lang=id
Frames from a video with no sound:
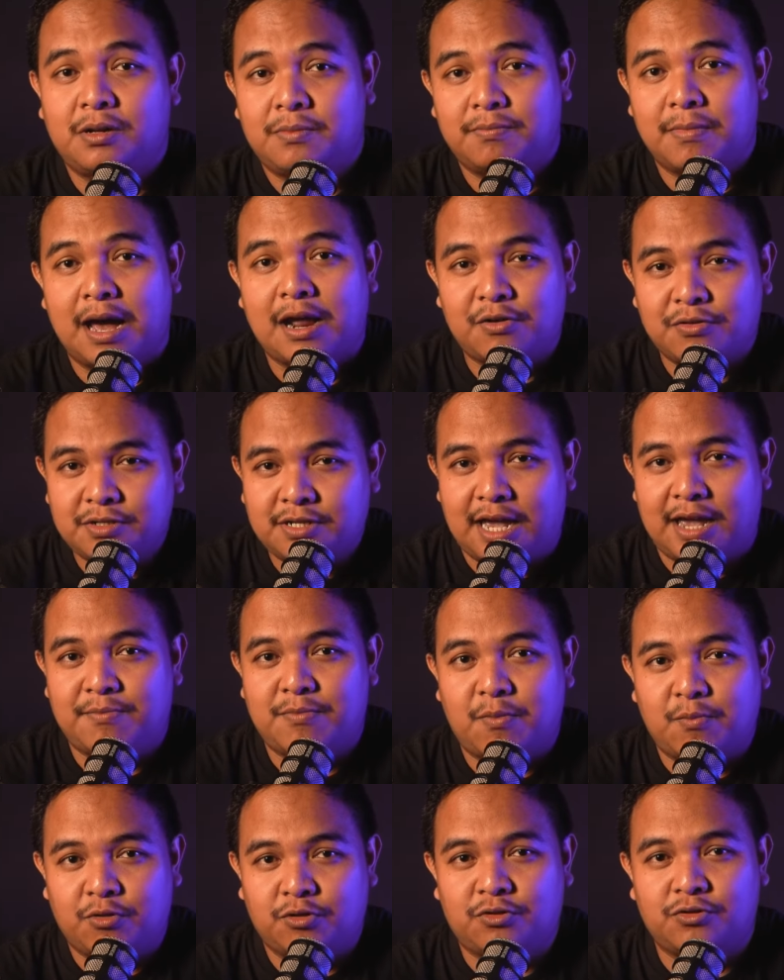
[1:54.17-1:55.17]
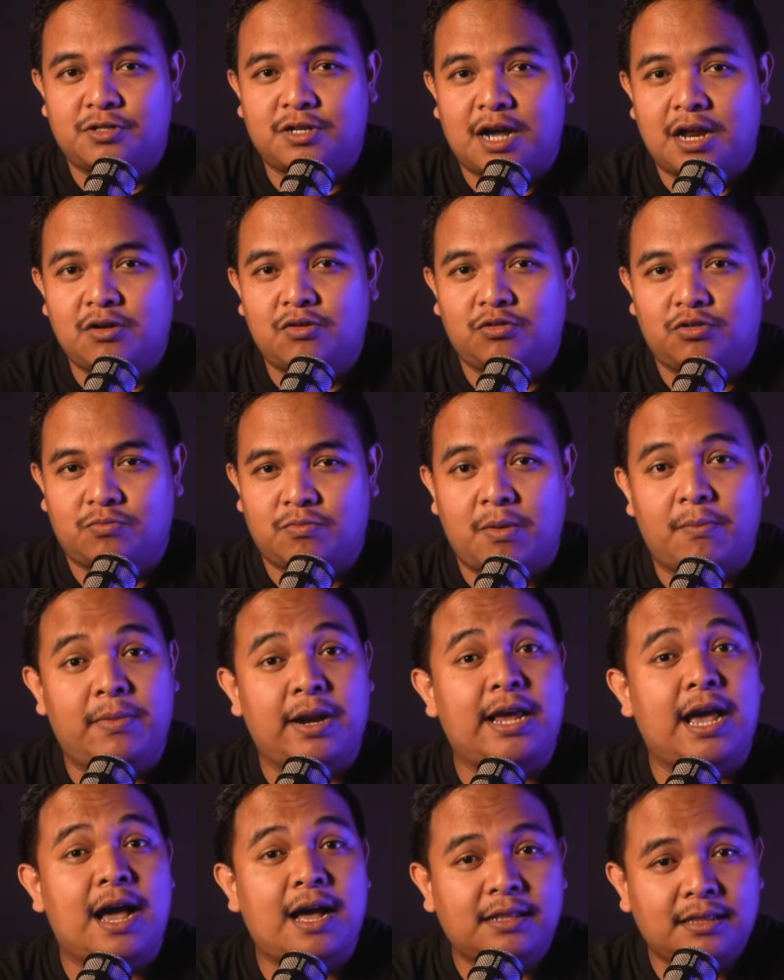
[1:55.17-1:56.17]
baru saya memutuskan untuk
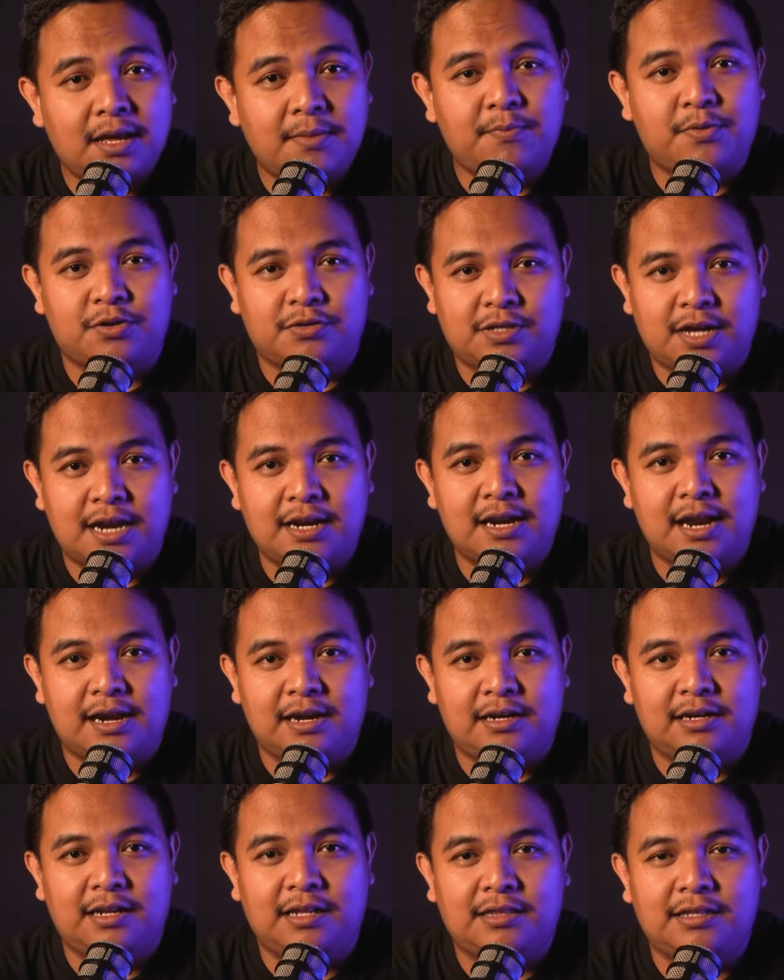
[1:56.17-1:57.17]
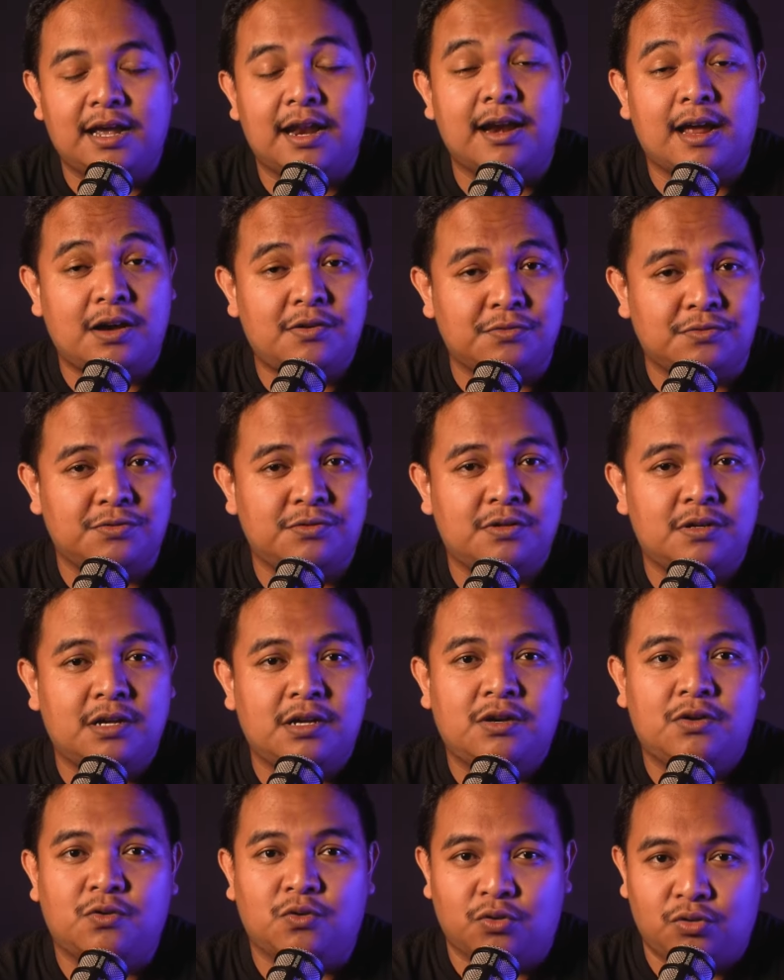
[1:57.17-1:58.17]
membeli akta perusahaan dari Ditjen Ahu
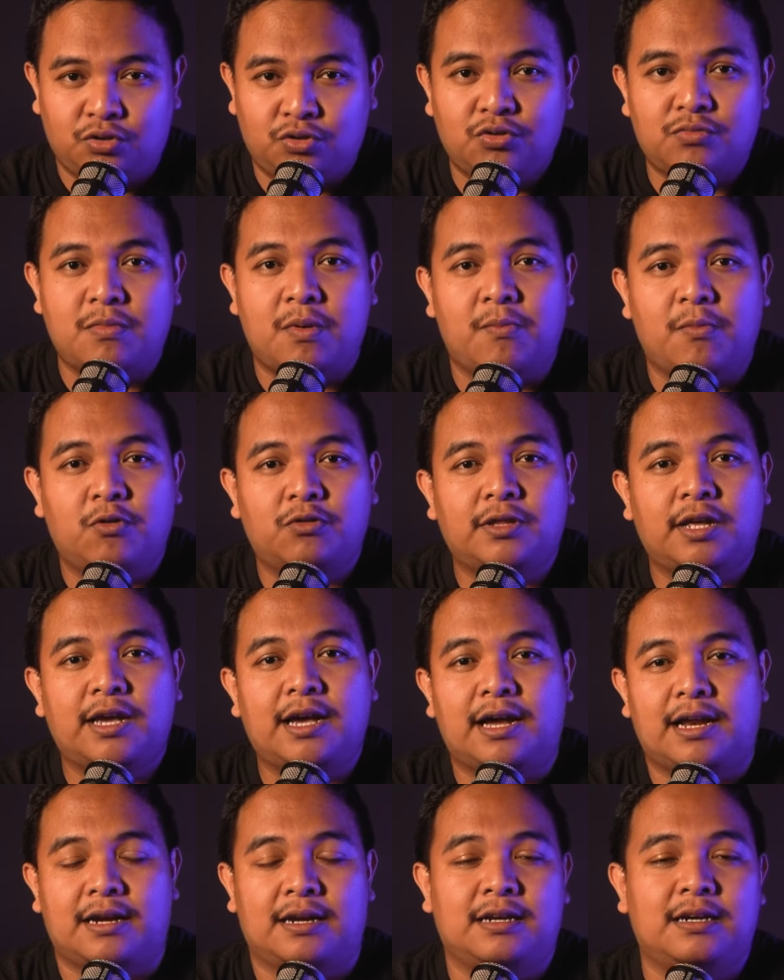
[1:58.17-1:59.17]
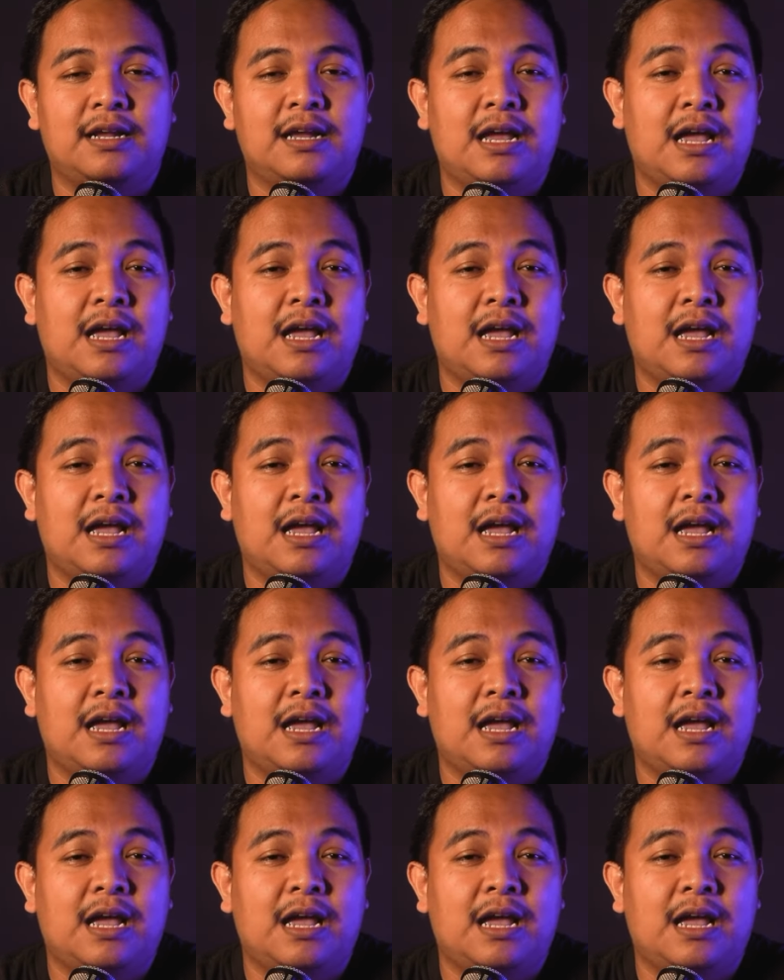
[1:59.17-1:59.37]
untuk membuktikan